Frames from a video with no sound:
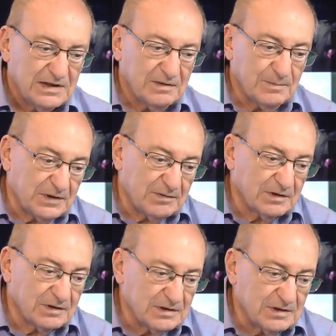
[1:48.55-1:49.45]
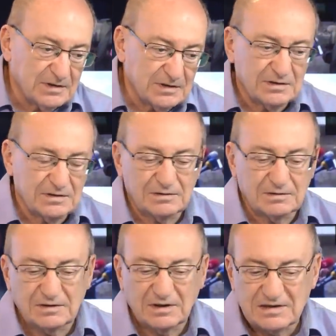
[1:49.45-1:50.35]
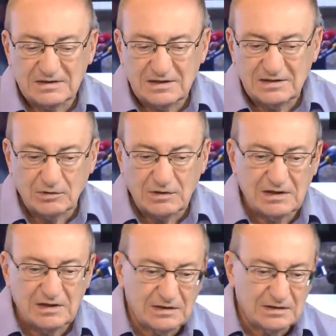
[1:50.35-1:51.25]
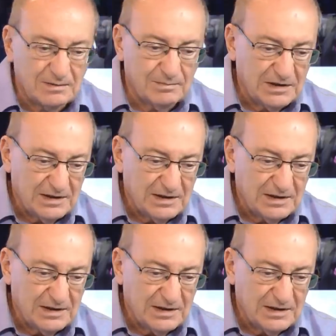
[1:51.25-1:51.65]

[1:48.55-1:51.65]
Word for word: во-первых, доказать его какие-то там